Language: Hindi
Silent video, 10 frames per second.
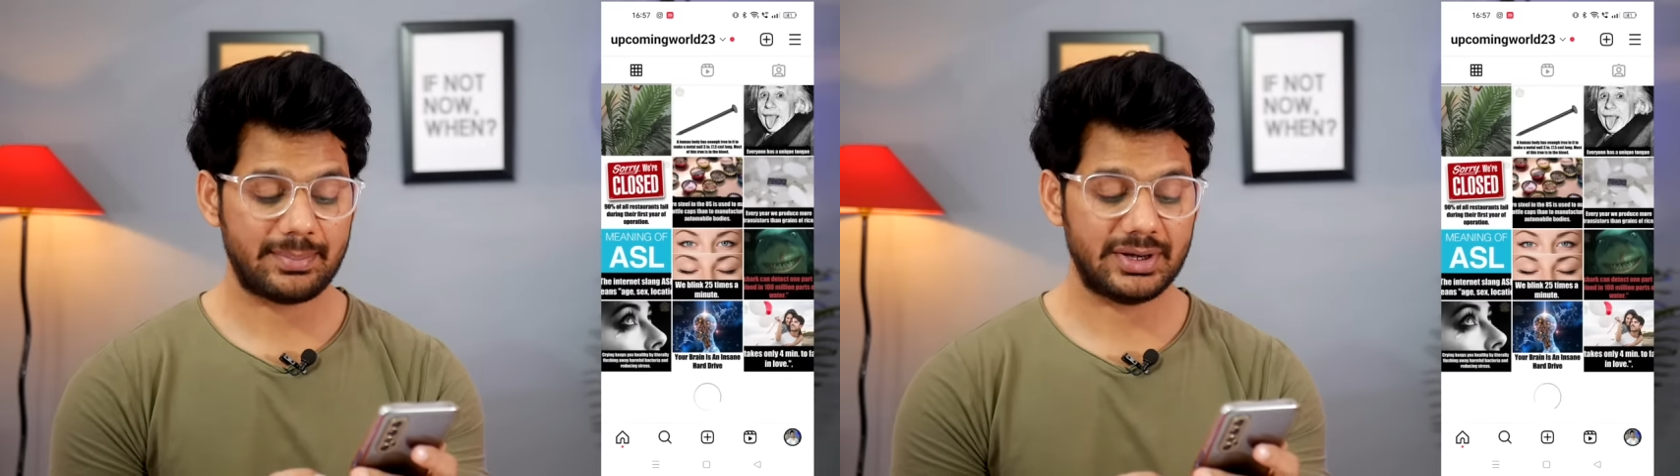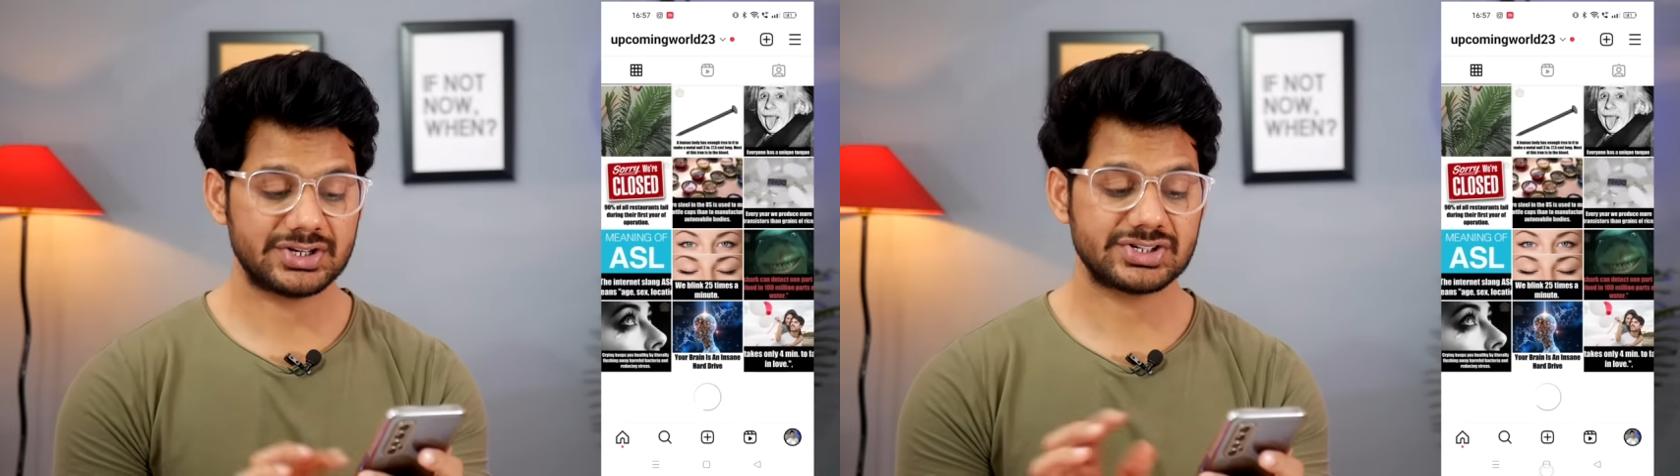
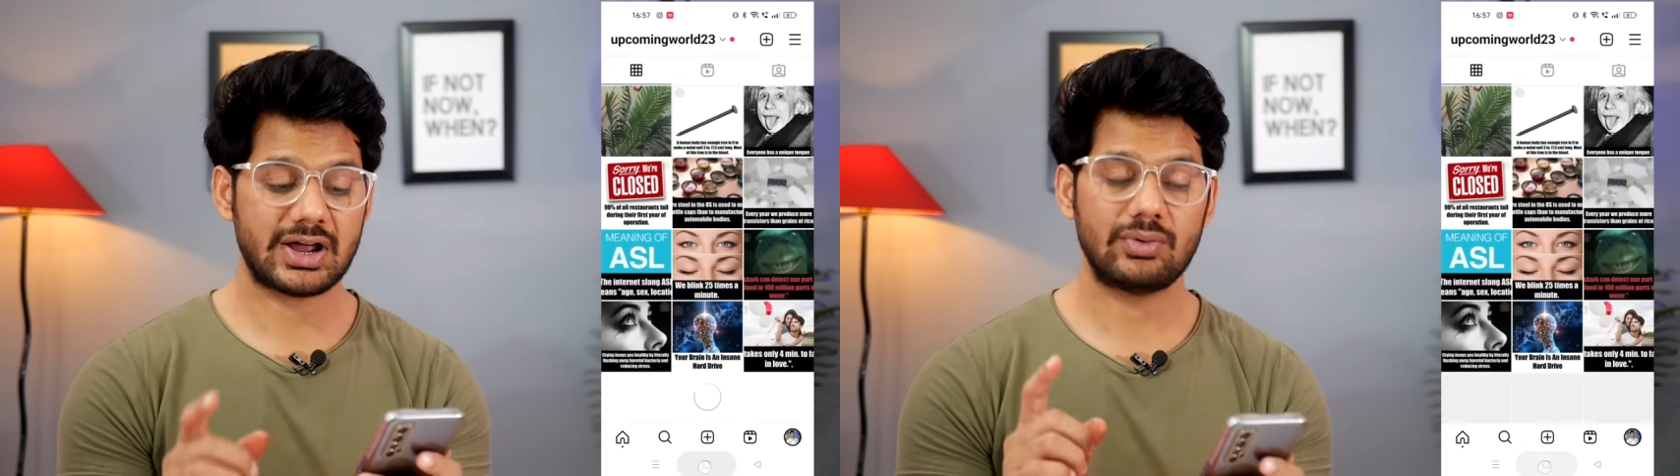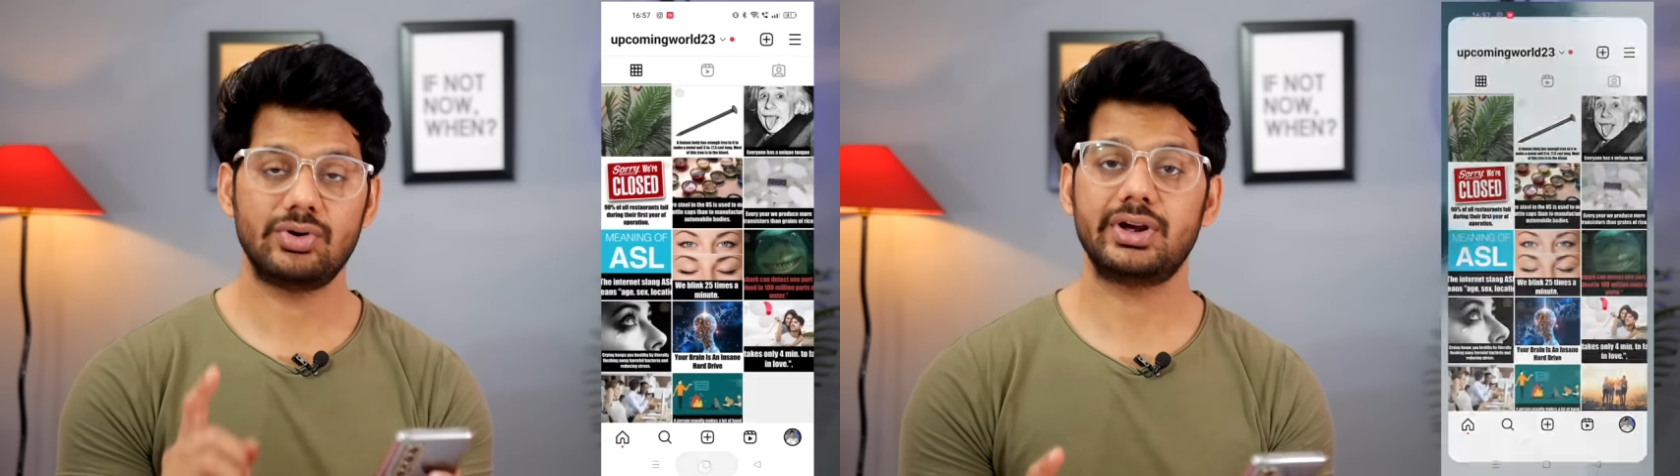एप्लीकेशन
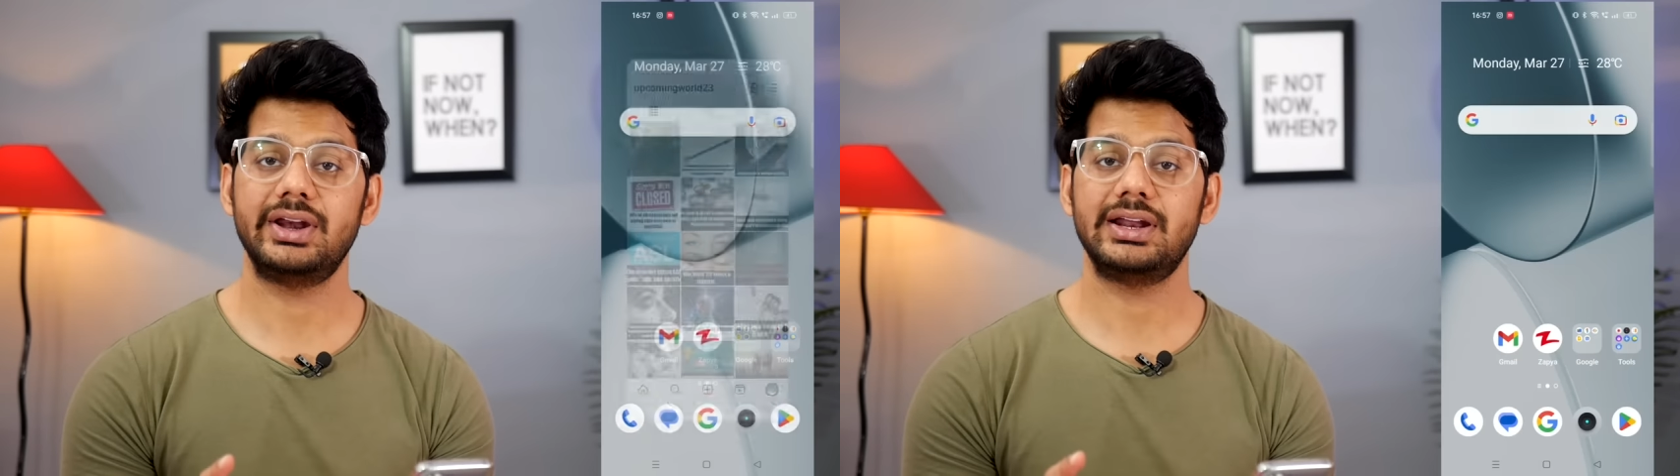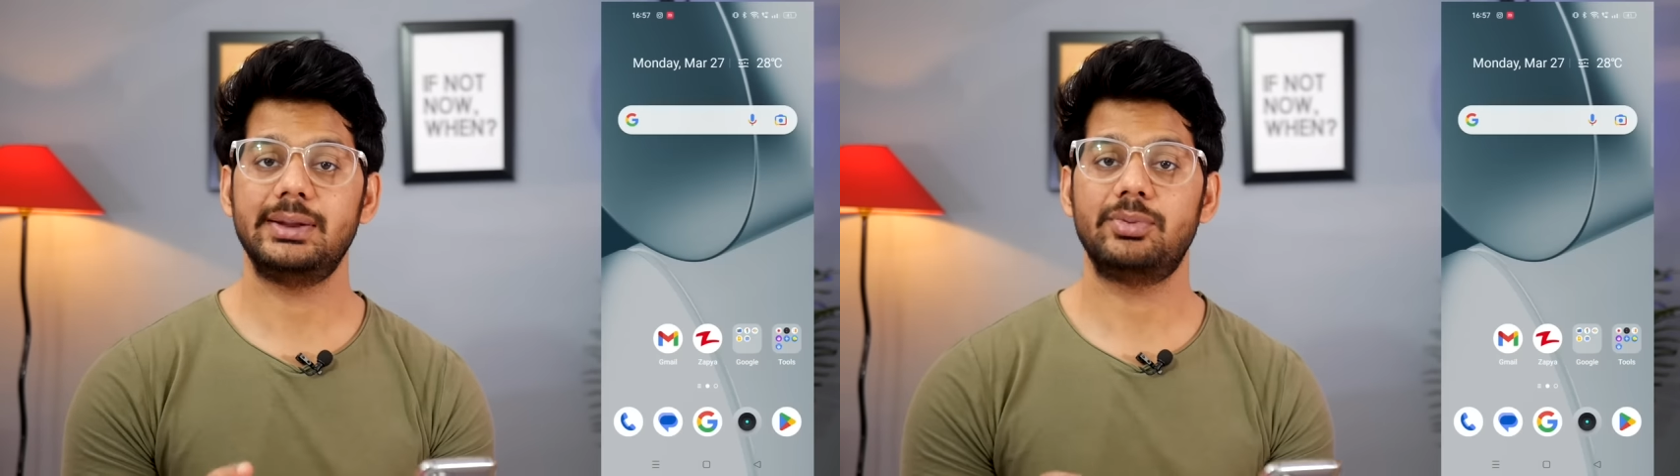डाउनलोड
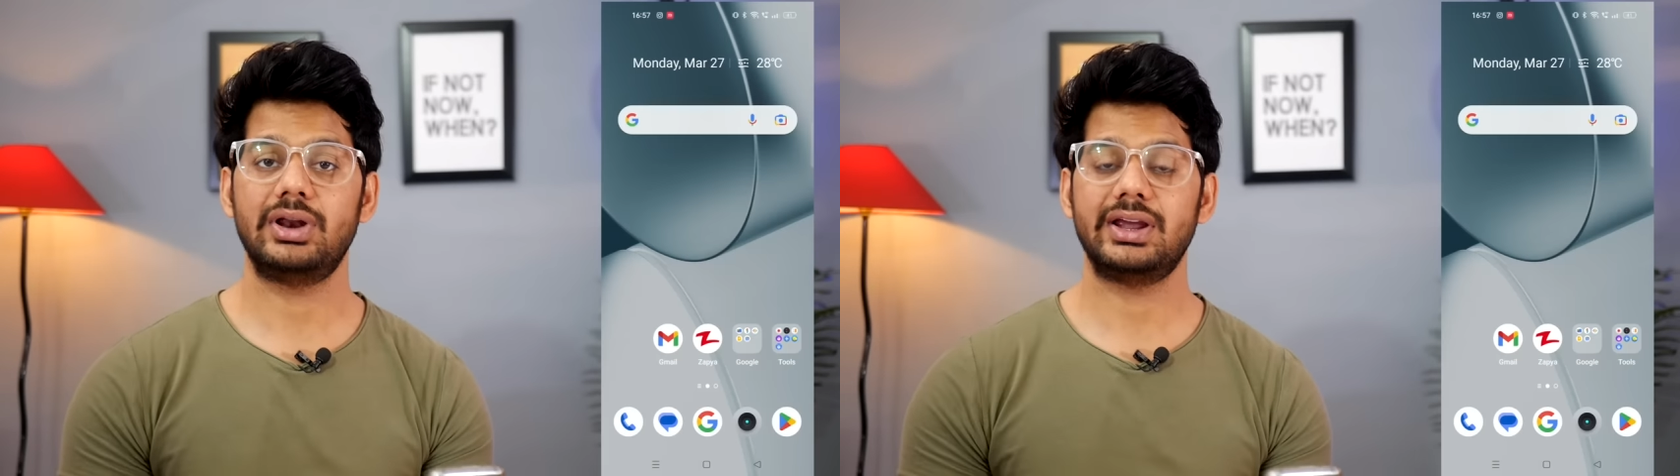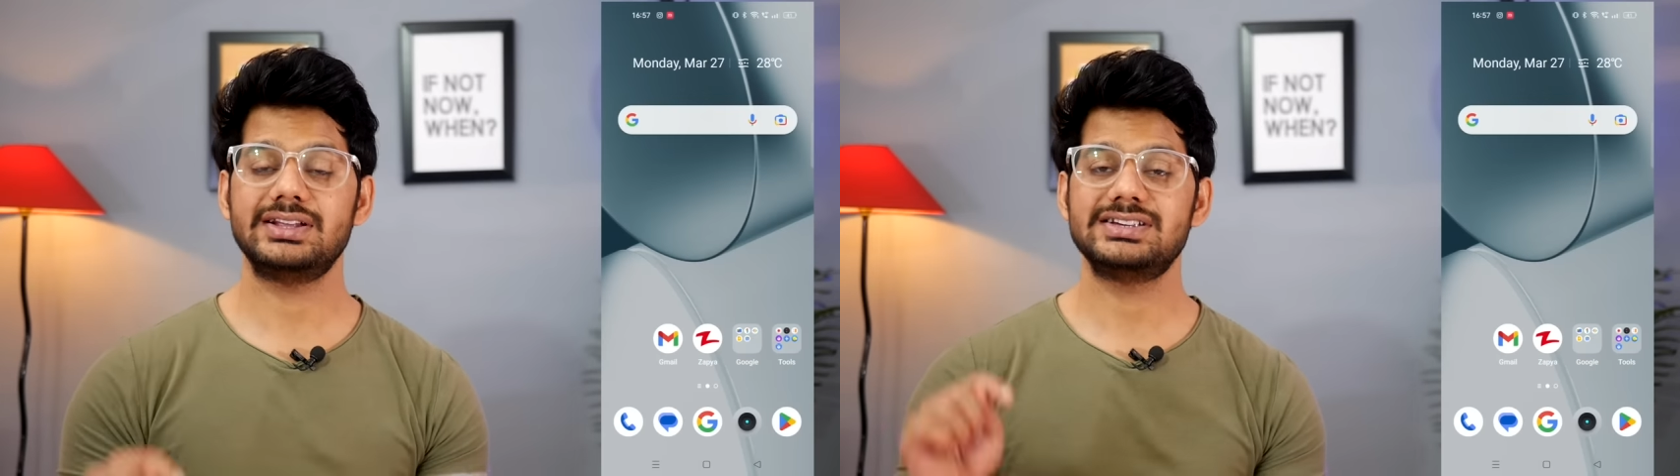करने के लिए
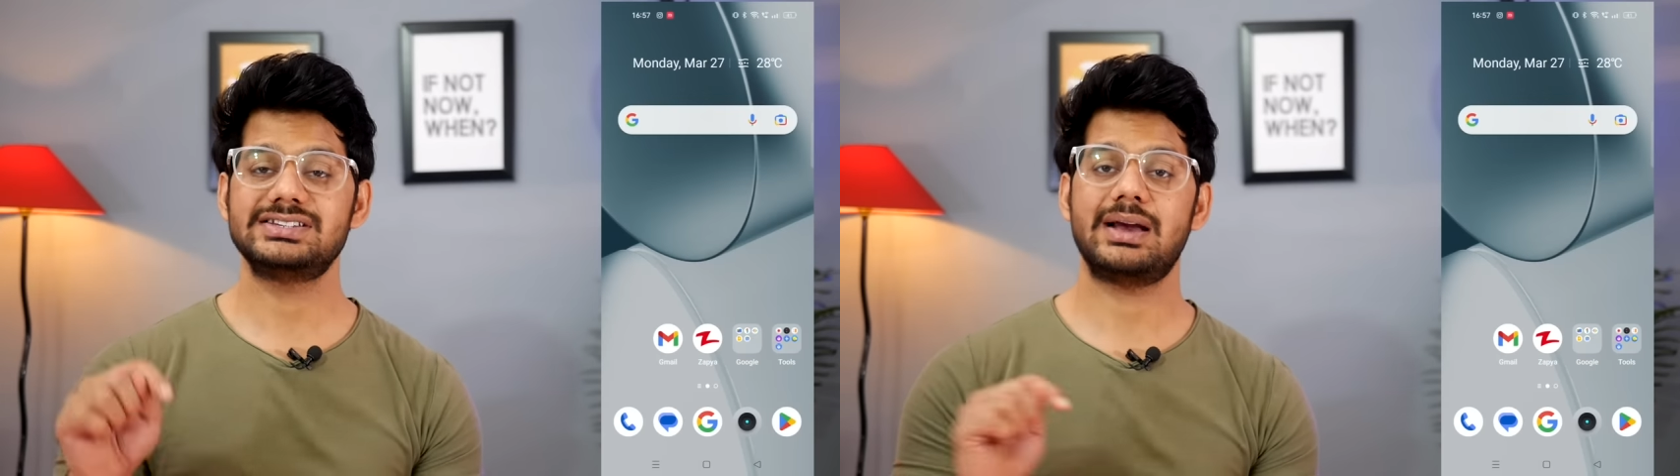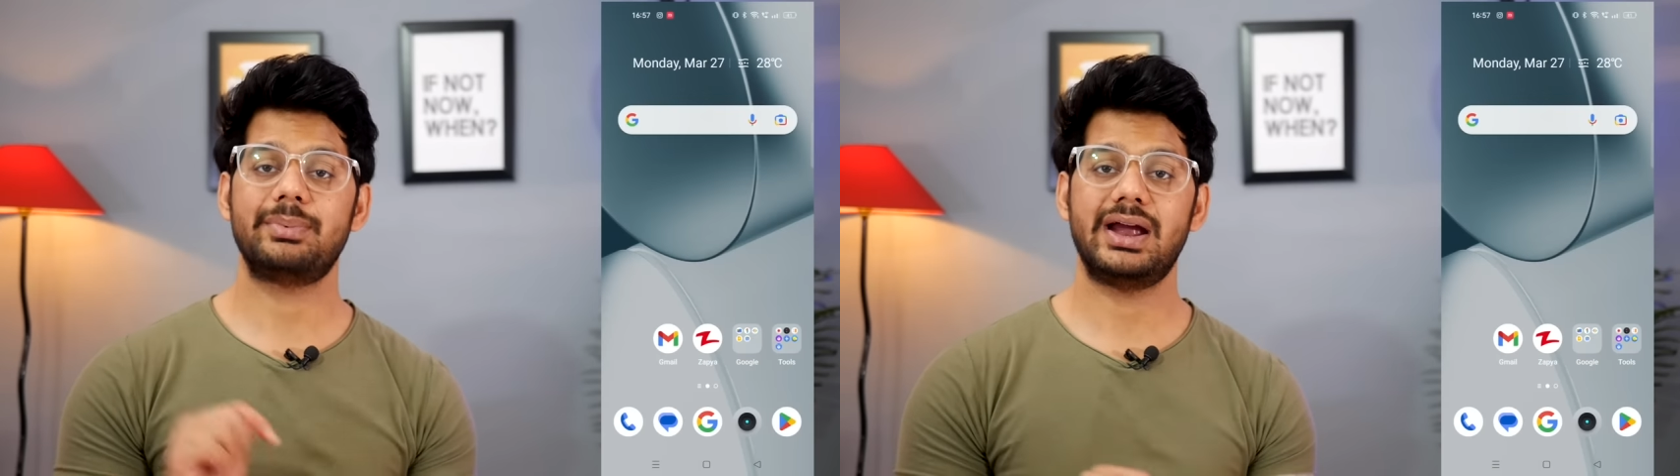बोलेंगे
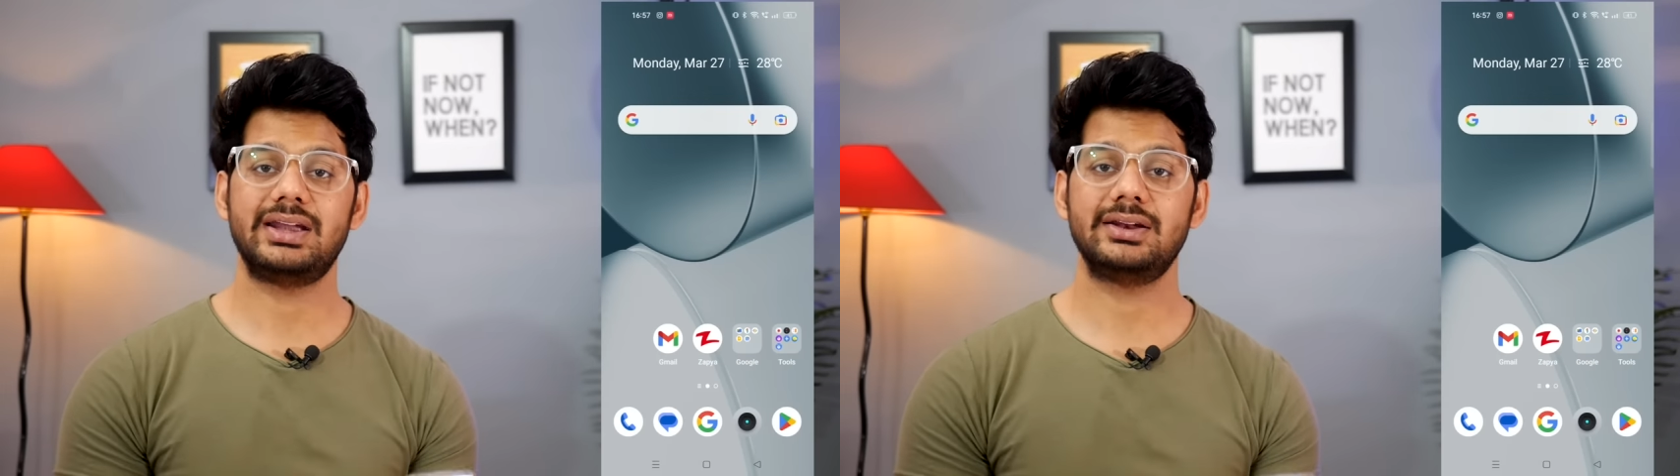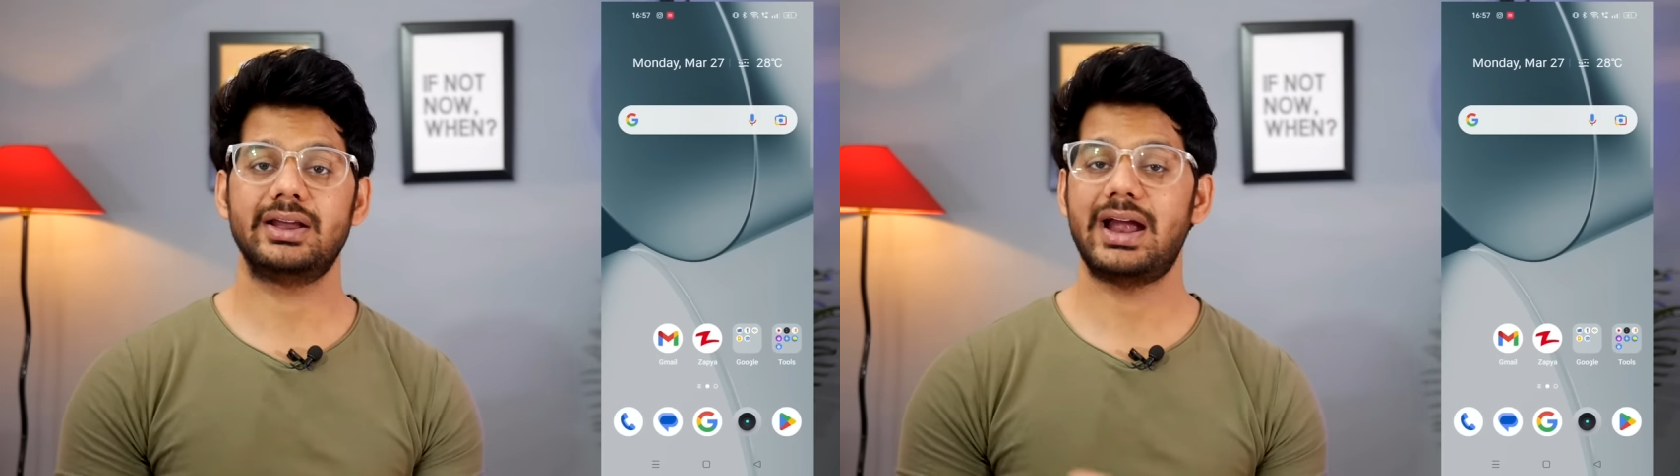जैसे आप गेट